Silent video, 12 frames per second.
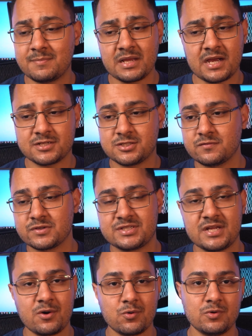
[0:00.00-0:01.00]
aplicativo
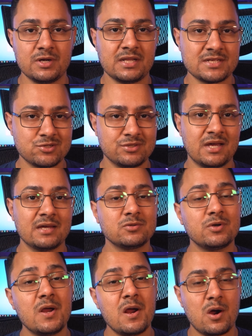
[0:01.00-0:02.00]
será algum
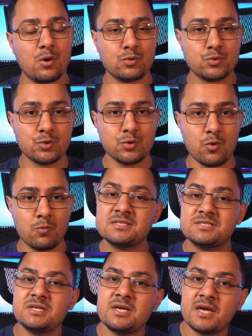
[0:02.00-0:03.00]
relacionado ao Google.
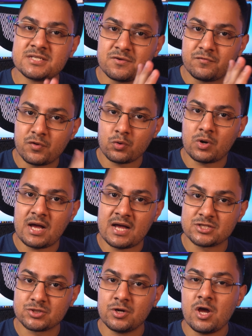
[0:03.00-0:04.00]
Se esse for o
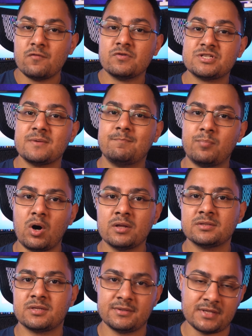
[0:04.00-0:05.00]
caso, você
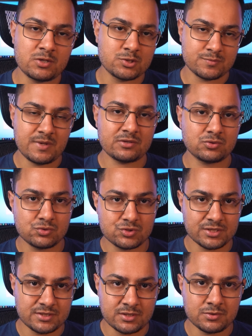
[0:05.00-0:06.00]
pode tentar os métodos
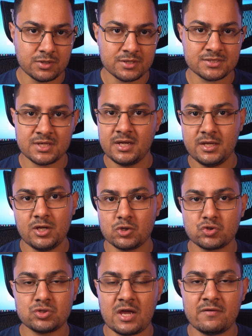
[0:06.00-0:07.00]
anteriores e
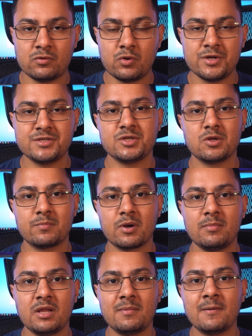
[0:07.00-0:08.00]
isso deve corrigir o
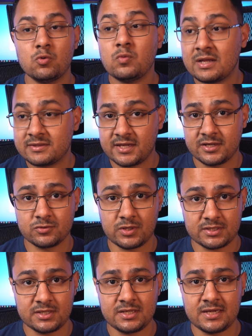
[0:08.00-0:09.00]
problema. Um adendo
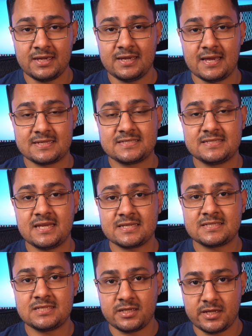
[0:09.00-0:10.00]
aqui é que se
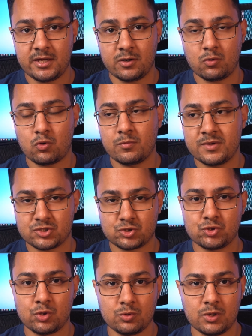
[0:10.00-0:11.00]
esse erro
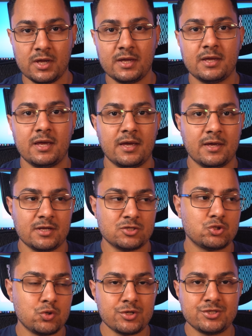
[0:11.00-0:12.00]
começou é, a
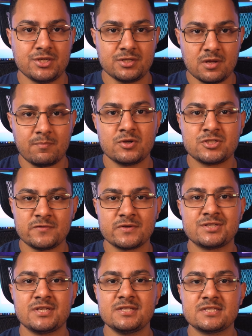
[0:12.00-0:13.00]
surgir depois que
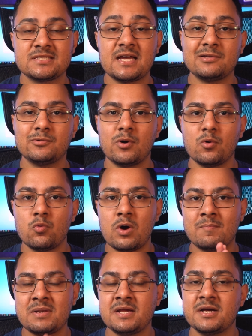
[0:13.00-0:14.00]
você instalou algum
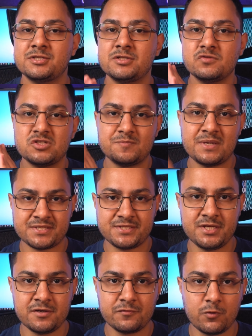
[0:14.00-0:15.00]
aplicativo
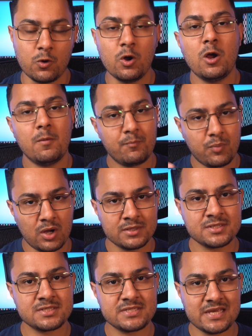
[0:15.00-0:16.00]
específico,
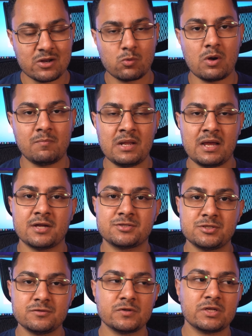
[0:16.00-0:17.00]
pode ser que o
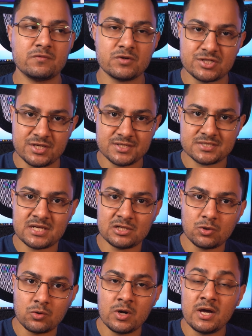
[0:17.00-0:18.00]
aplicativo que você
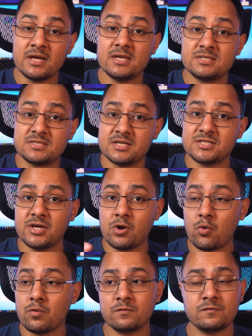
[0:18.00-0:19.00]
instalou esteja em
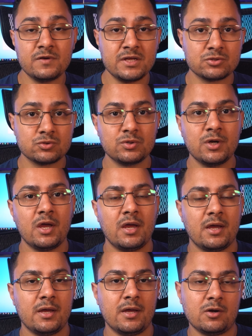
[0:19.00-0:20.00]
conflito
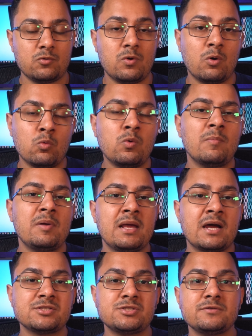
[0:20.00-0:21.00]
é, com algum
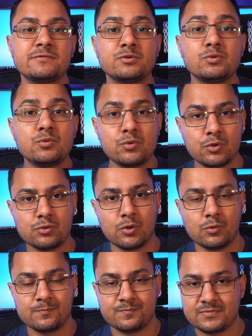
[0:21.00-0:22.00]
aplicativo do
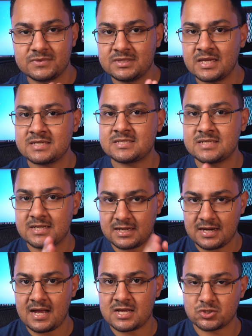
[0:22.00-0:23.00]
Google. Nesse
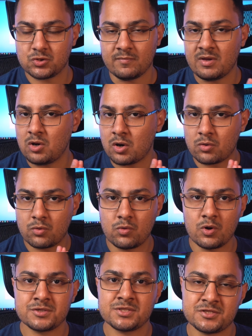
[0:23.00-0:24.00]
caso, a melhor
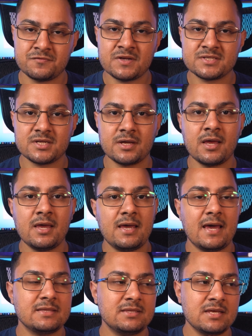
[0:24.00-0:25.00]
coisa a se fazer
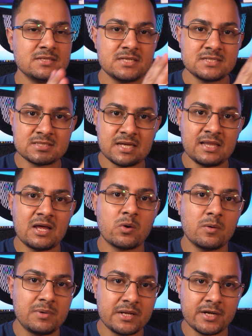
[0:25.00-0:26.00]
é desinstalar o
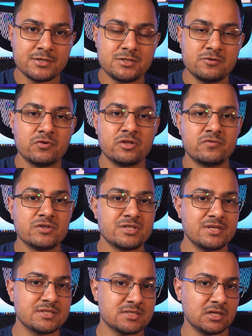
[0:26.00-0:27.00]
aplicativo que
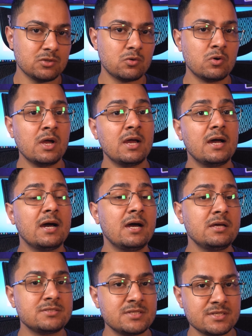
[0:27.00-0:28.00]
você instalou
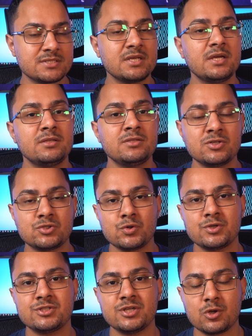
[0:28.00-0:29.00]
antes de
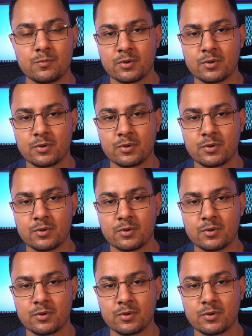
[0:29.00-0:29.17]
surgir o